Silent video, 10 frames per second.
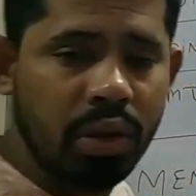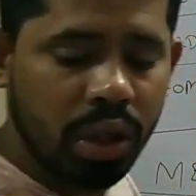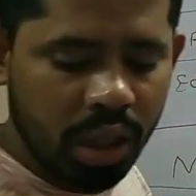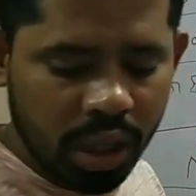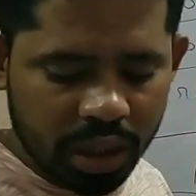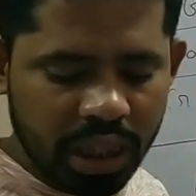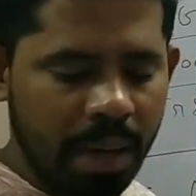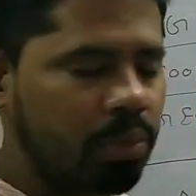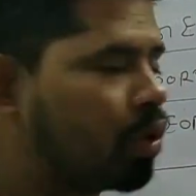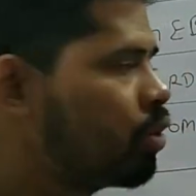करना होगा ये
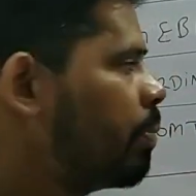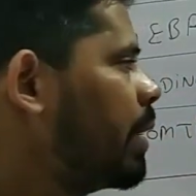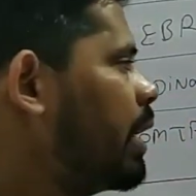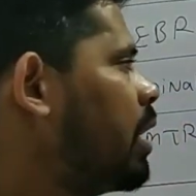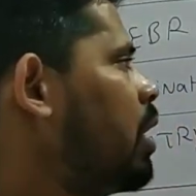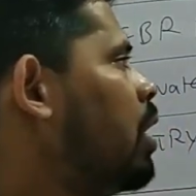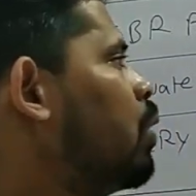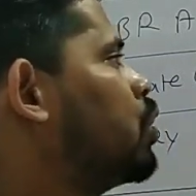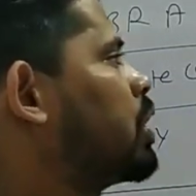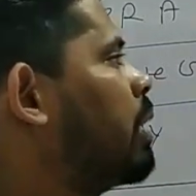आप लोग को पढ़ना है
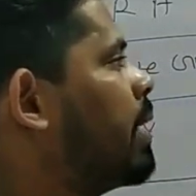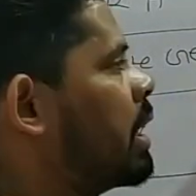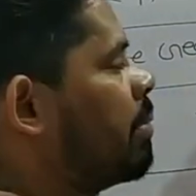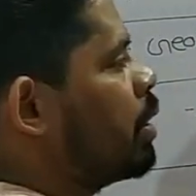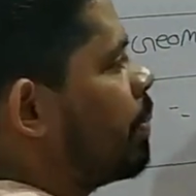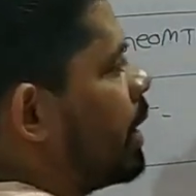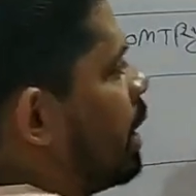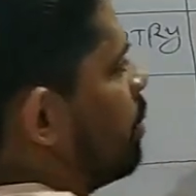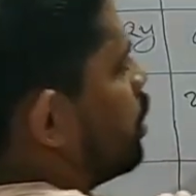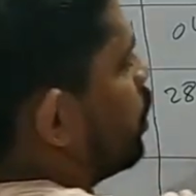उसके बाद हमें जो
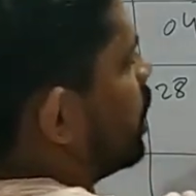पढ़ना है